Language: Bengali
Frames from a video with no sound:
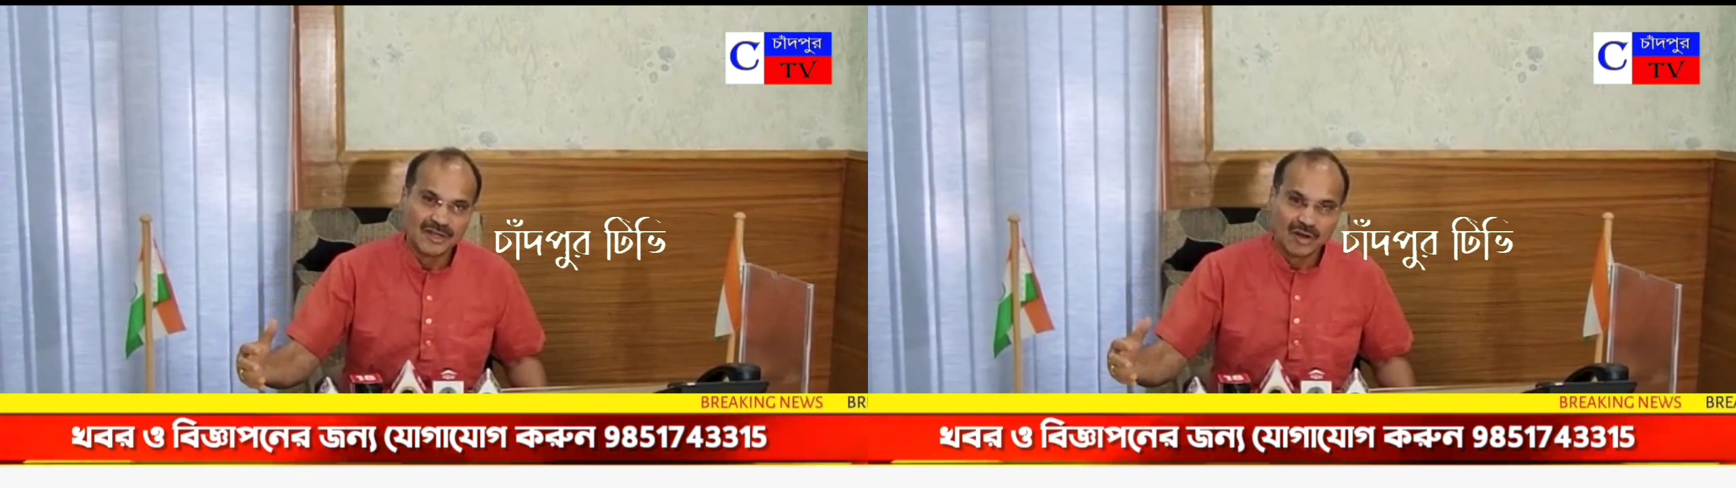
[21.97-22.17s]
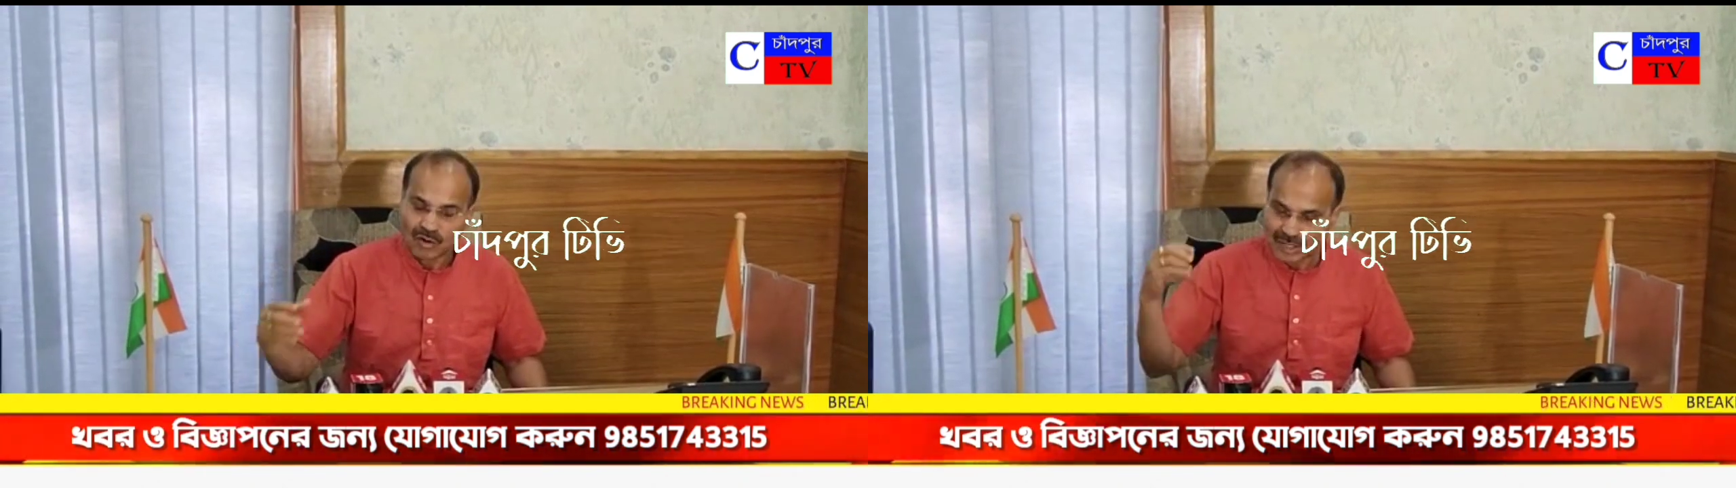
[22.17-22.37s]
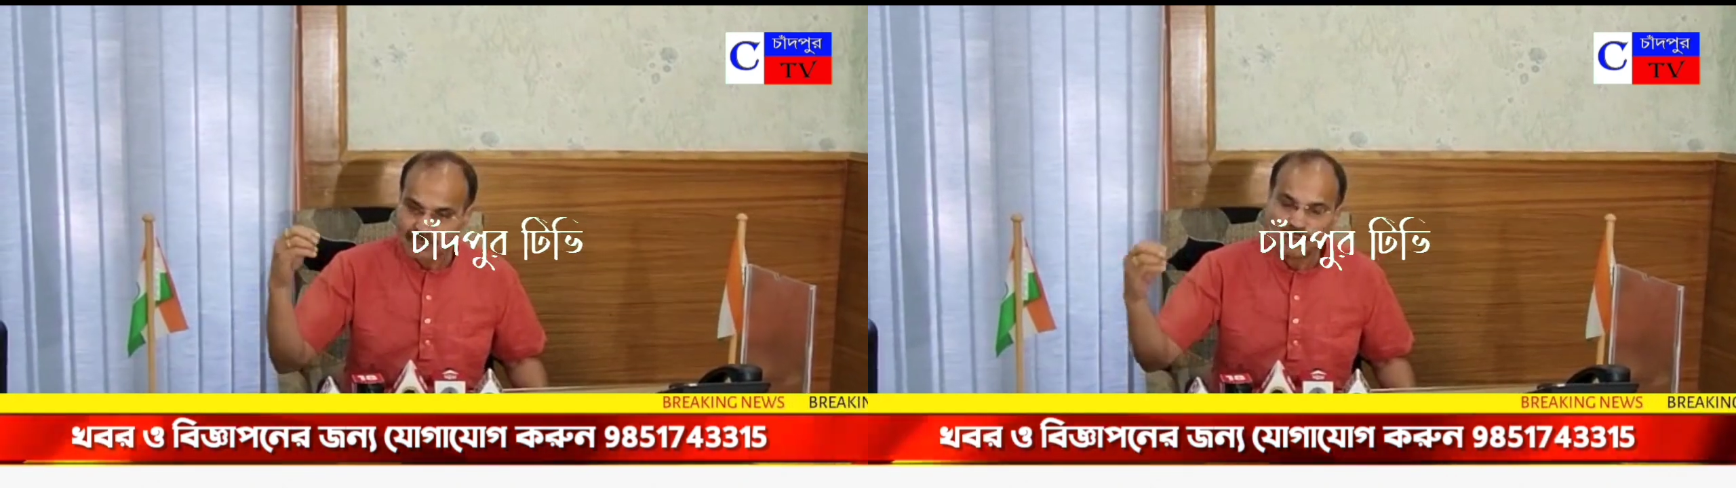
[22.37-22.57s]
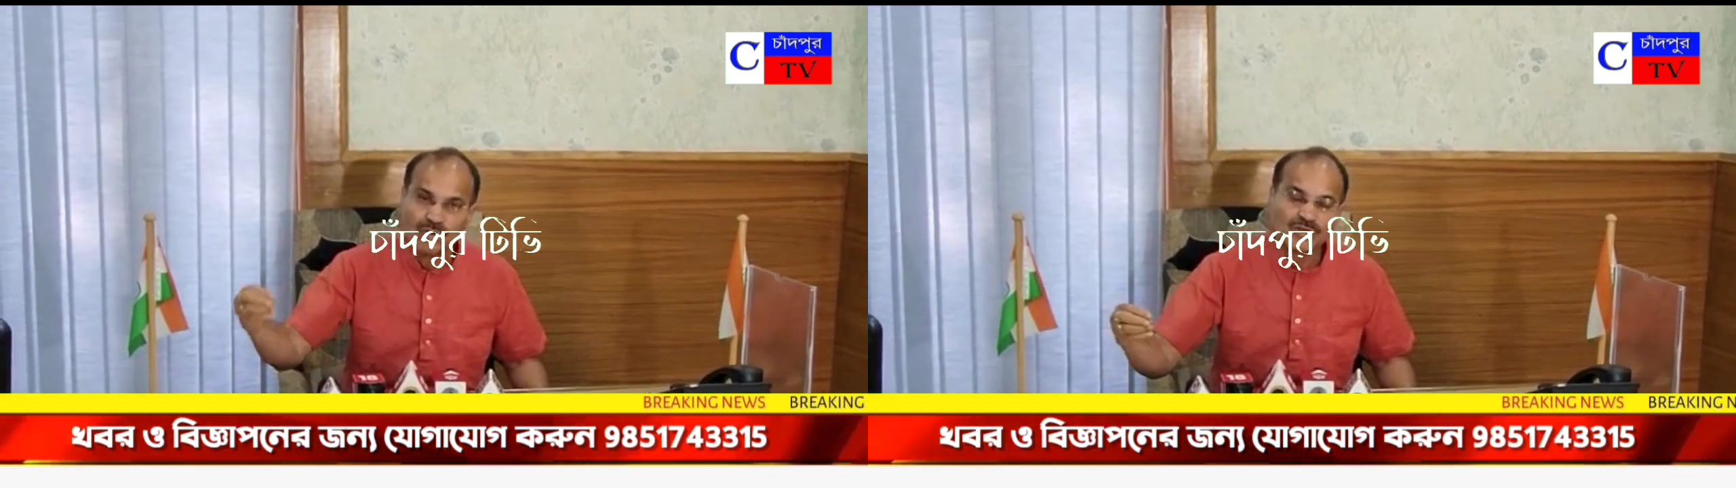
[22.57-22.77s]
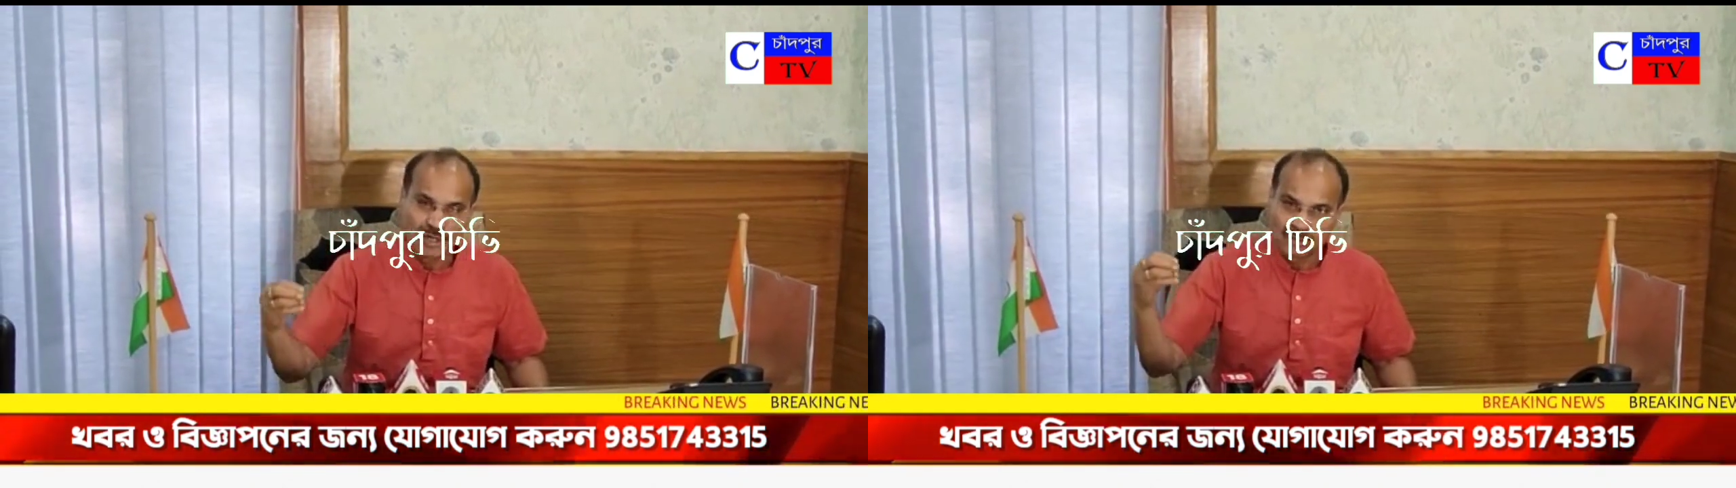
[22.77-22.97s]
অনেক ভুল
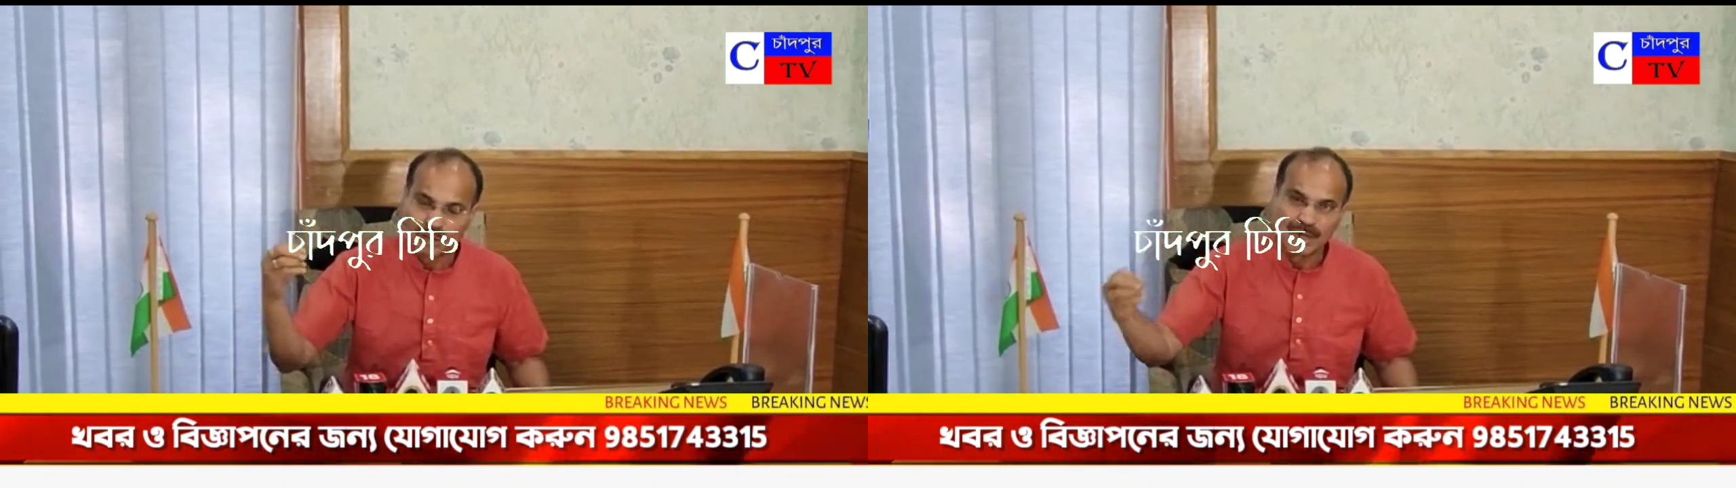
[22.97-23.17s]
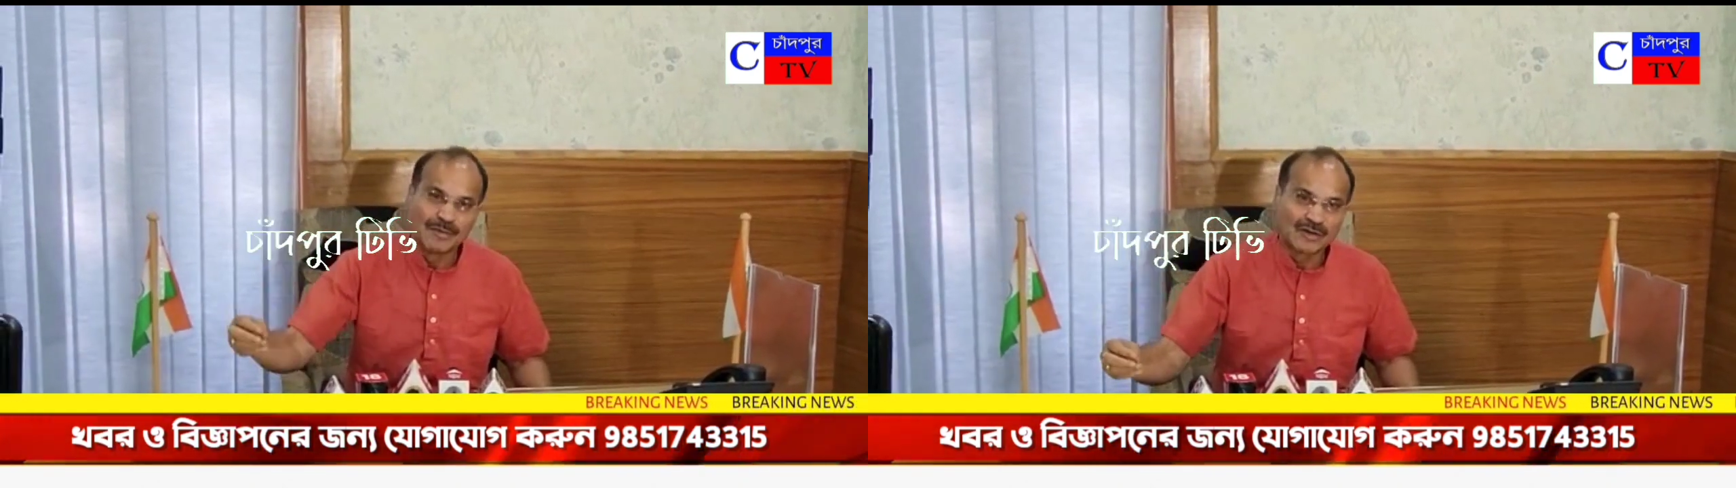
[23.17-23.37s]
শব্দ ব্যবহার